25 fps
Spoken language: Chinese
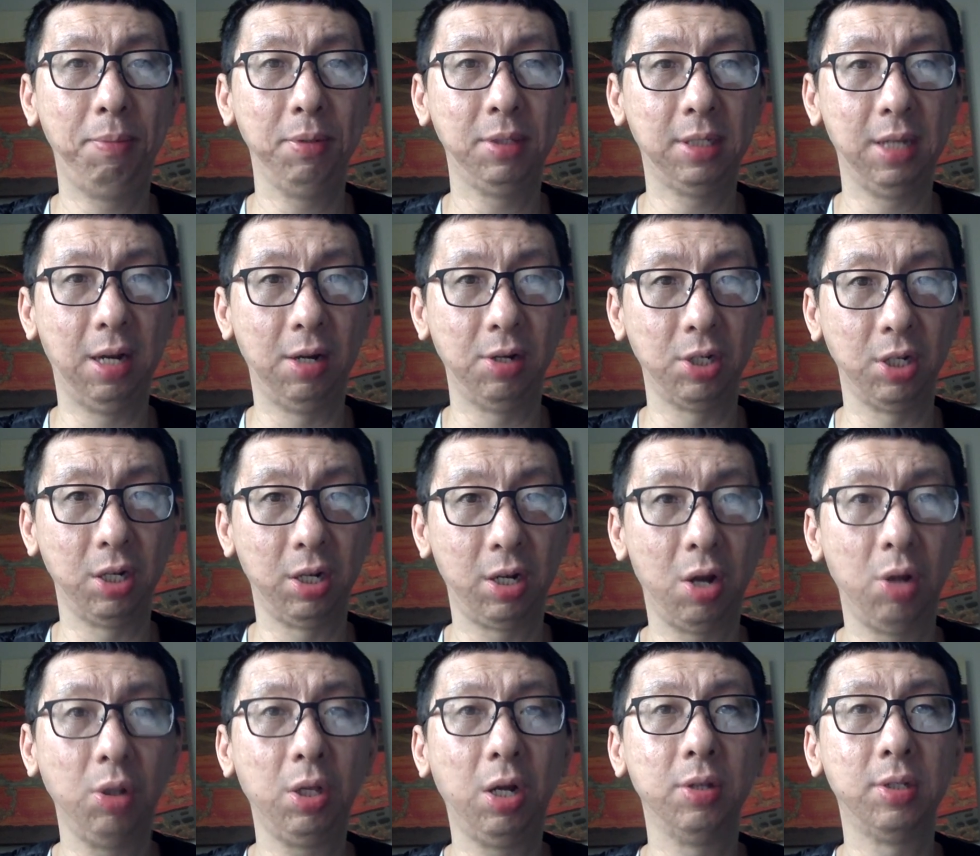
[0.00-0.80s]
不想这个
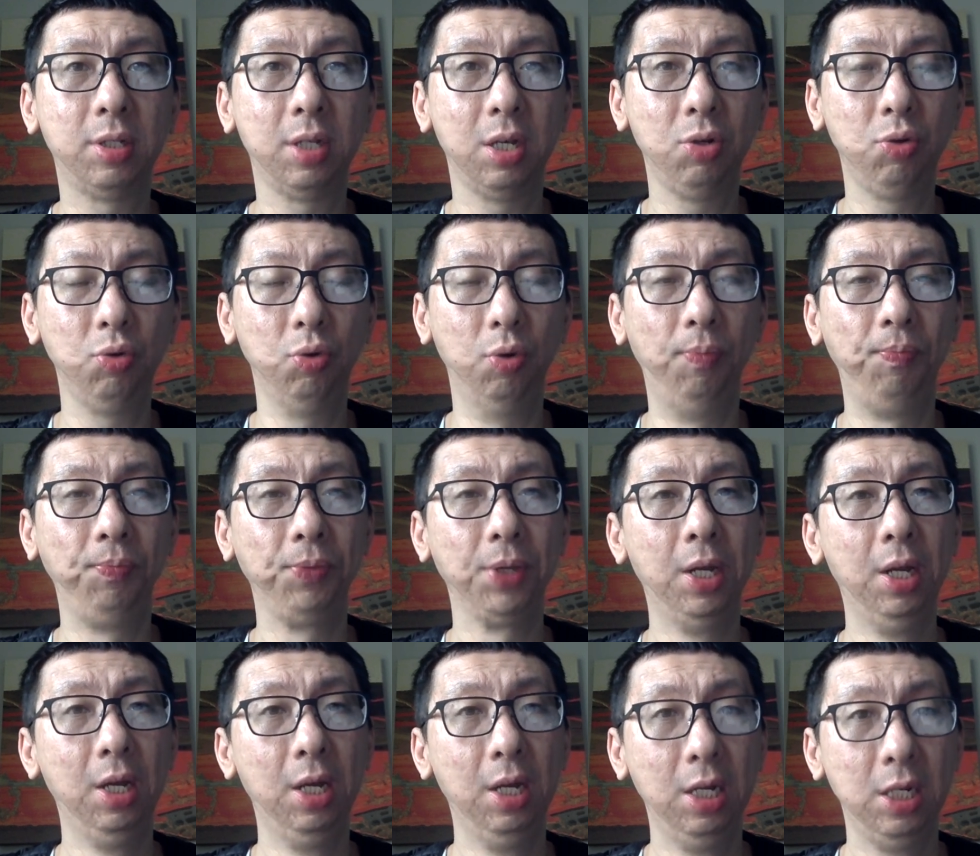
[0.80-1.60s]
高调介入。
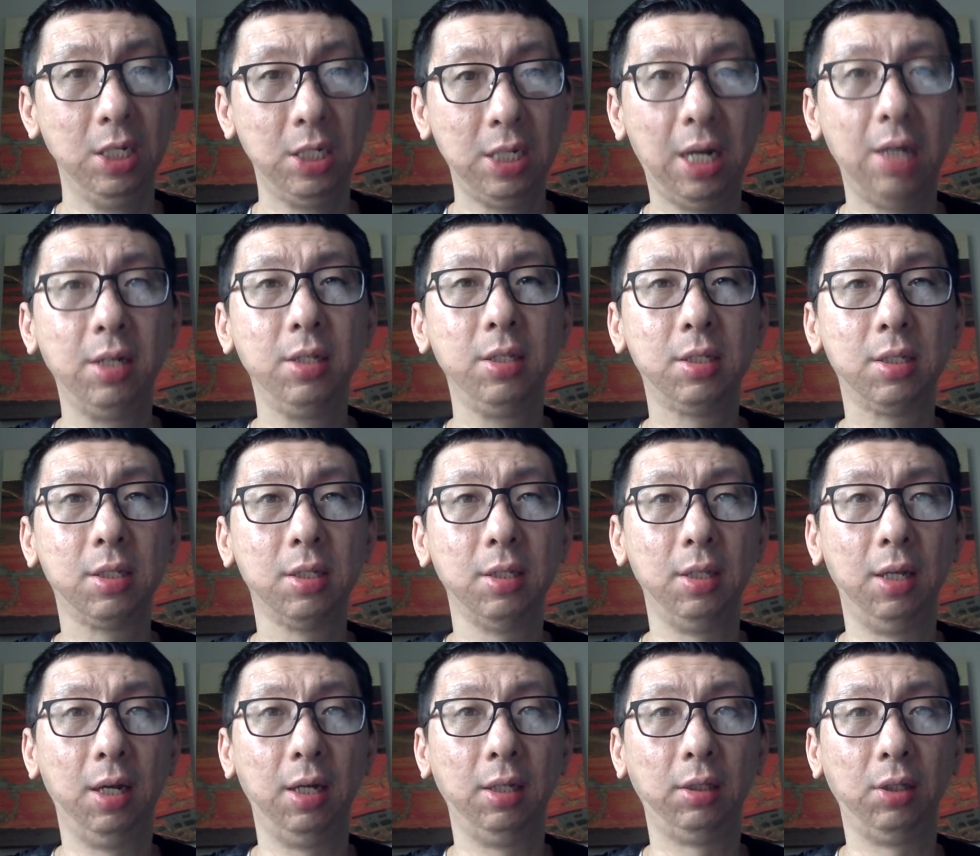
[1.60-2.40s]
上一
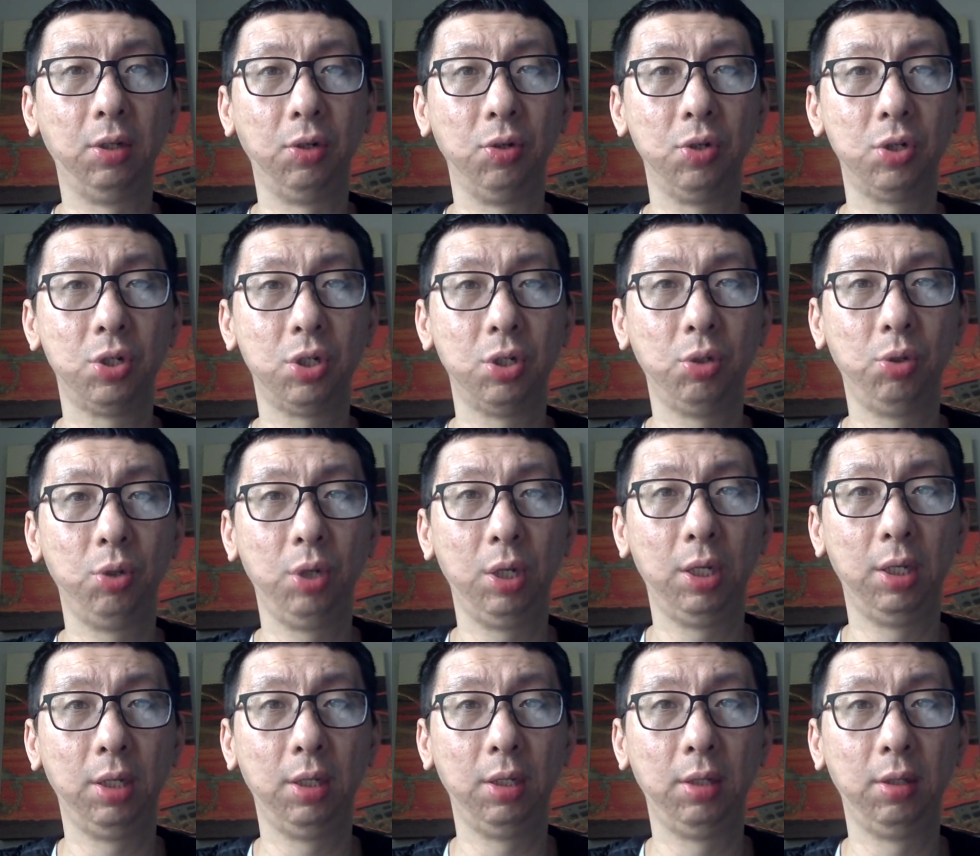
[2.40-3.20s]
次呢，等于是
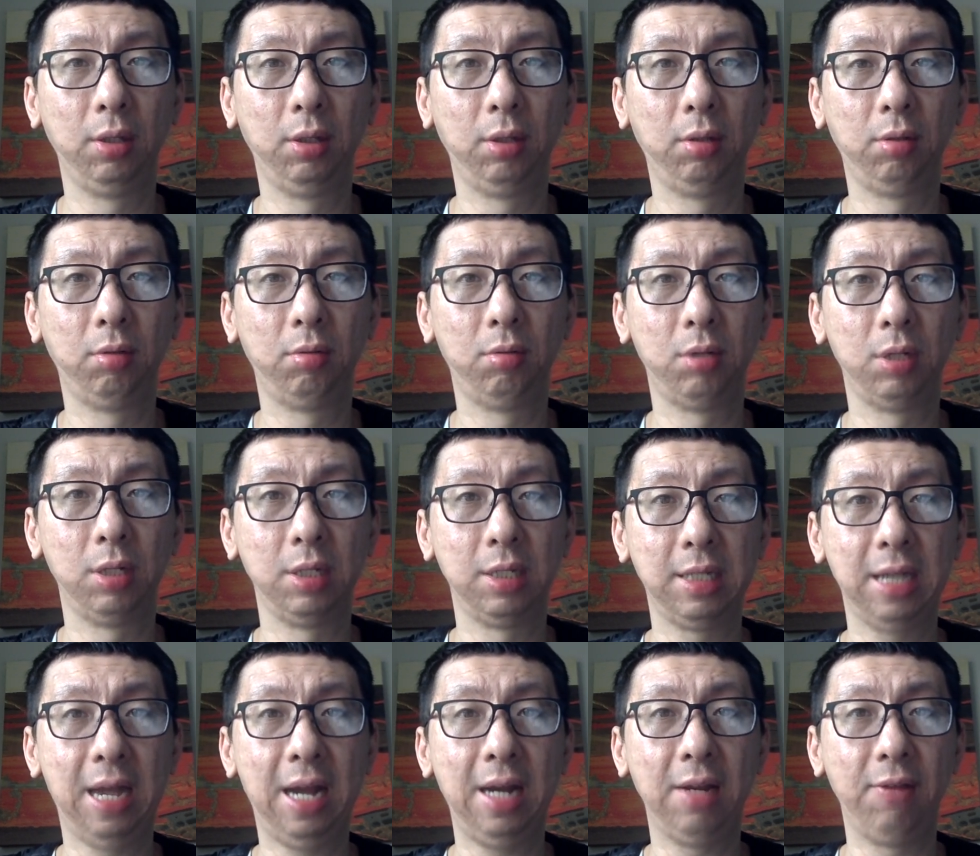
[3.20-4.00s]
对这个
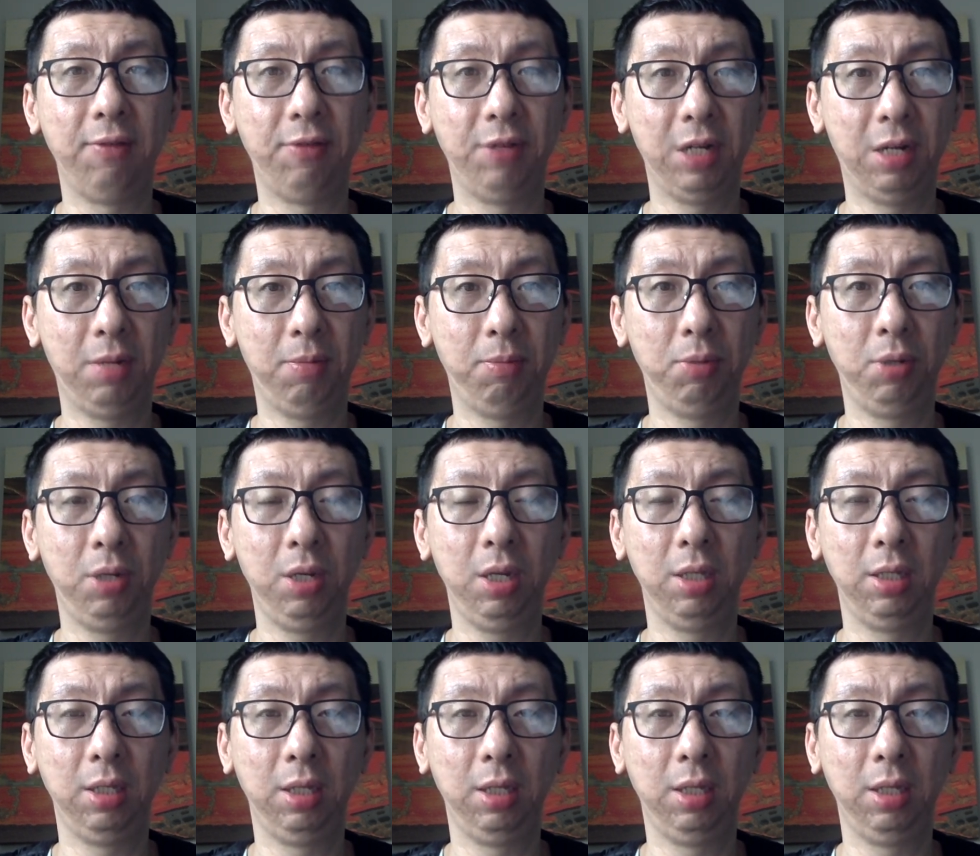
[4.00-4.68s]
希拉里非常不利。